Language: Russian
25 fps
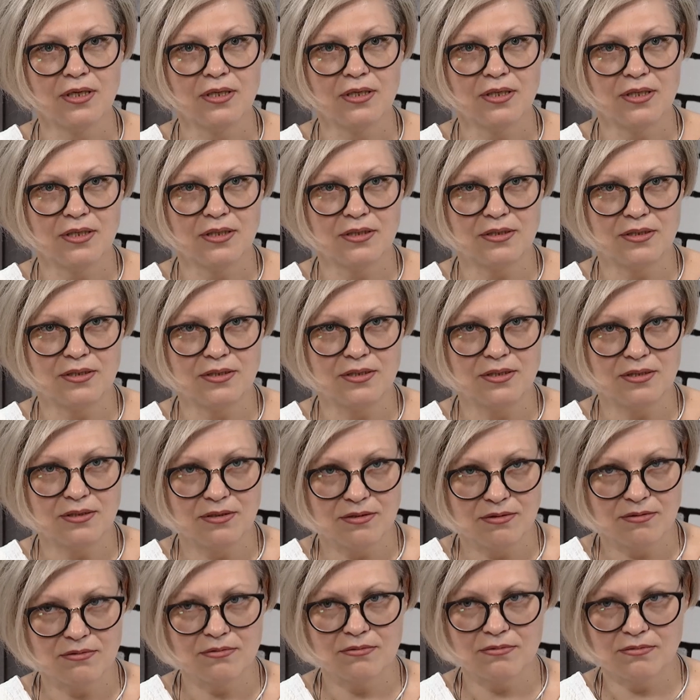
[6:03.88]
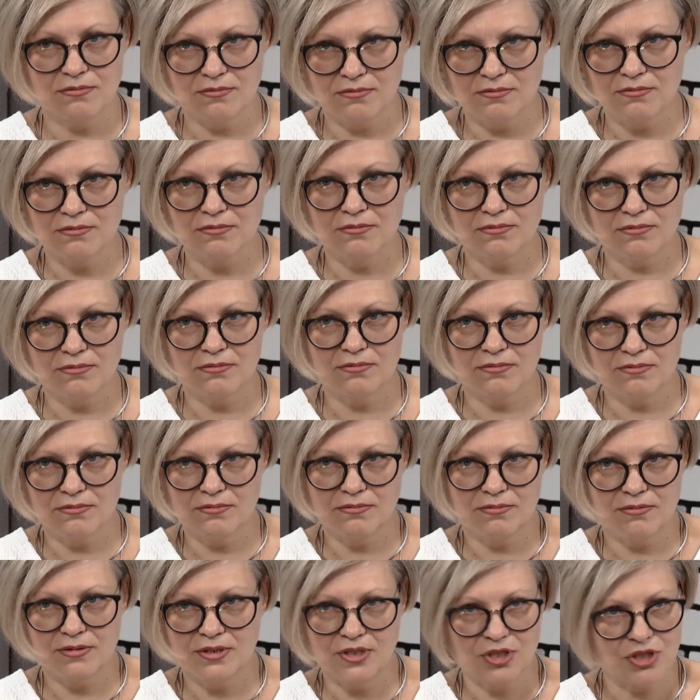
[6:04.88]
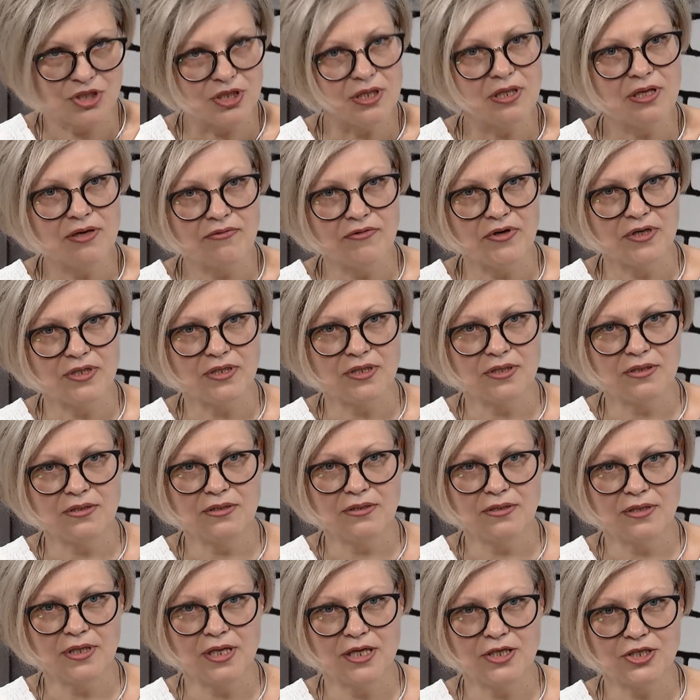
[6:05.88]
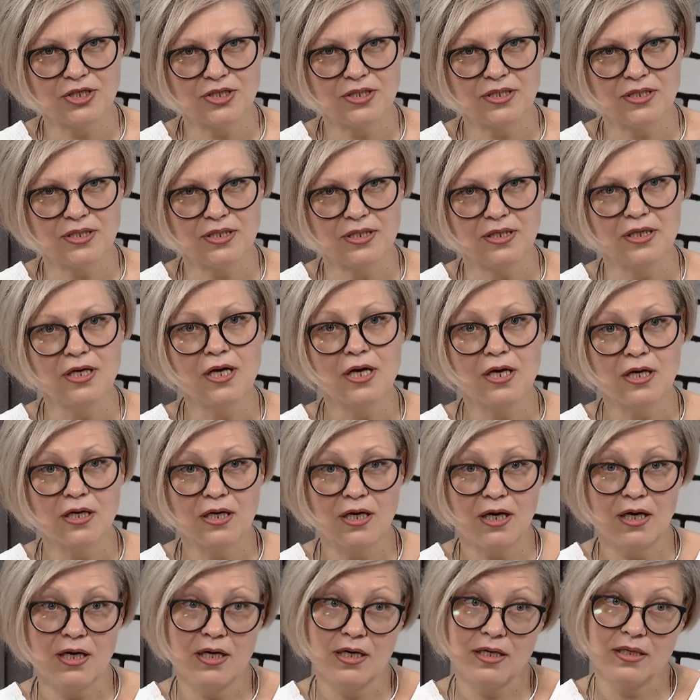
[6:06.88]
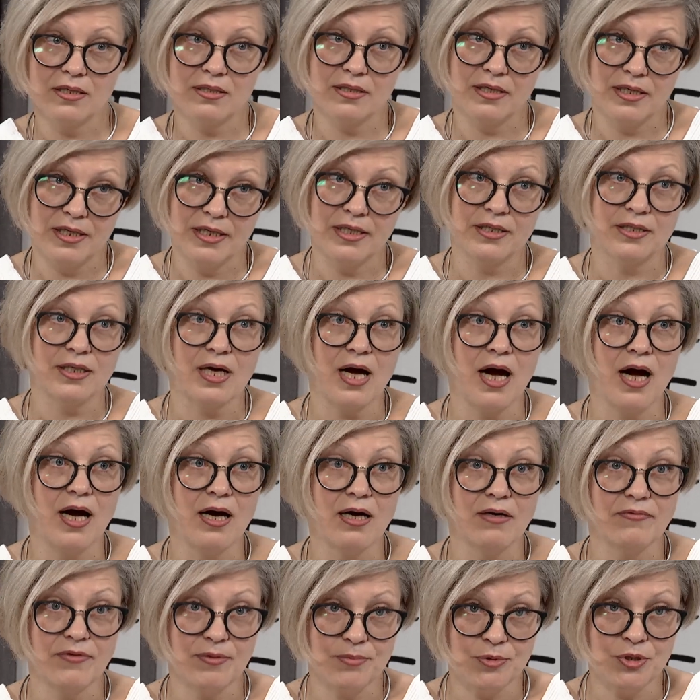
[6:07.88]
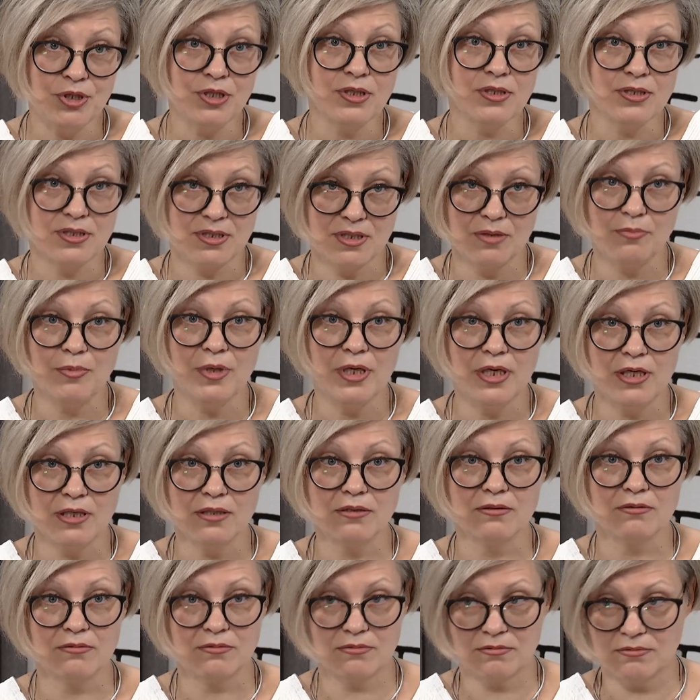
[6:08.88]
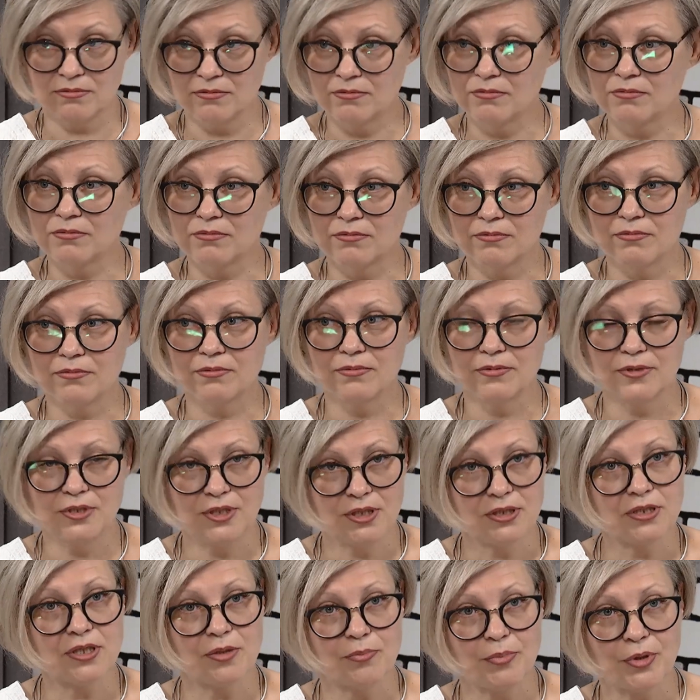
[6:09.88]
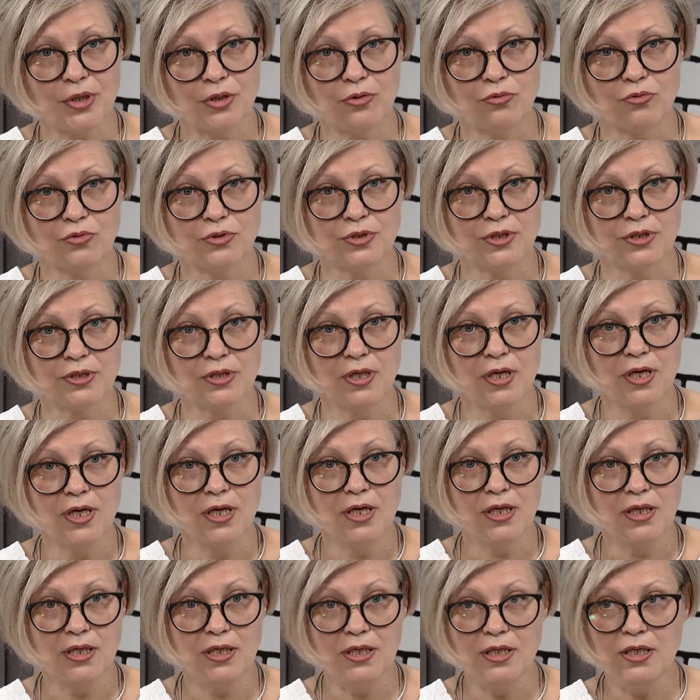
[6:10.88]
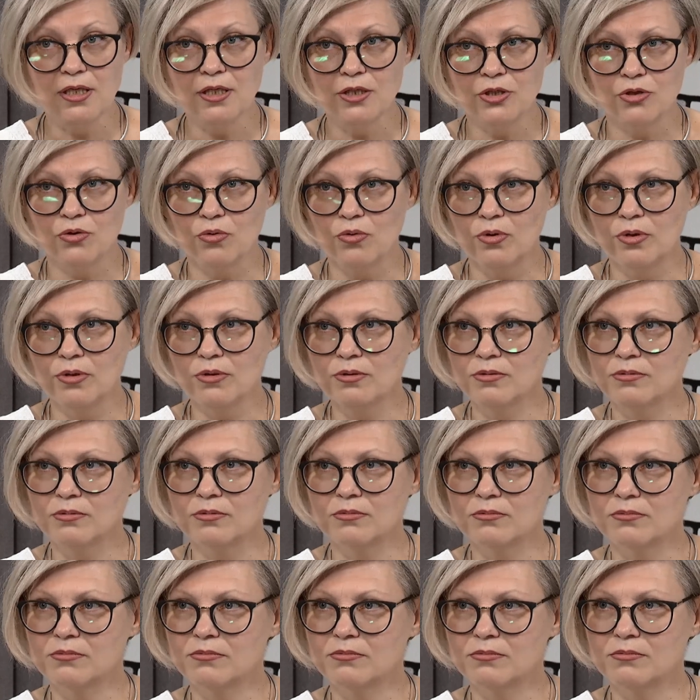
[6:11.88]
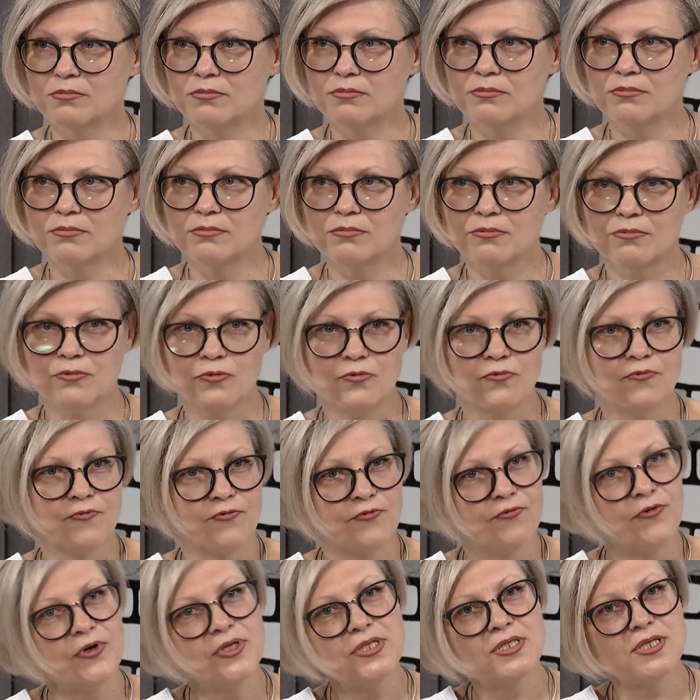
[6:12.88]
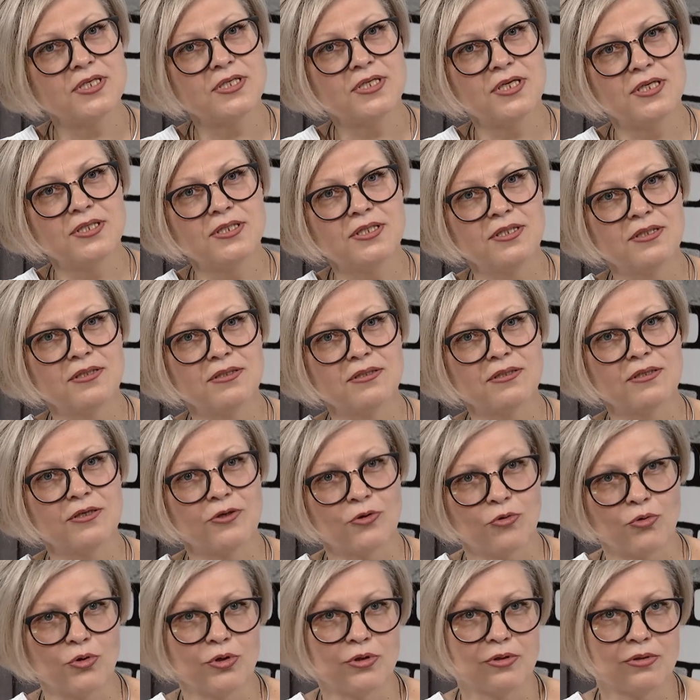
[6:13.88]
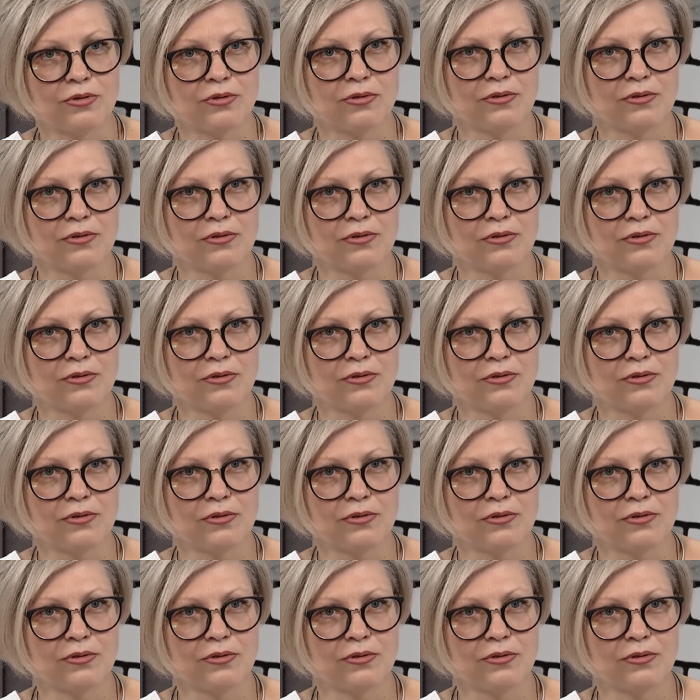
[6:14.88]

это тяжеловато для 6 а, лет. А вообще с 7 лет э, детки приходят и до ну, в 21 год.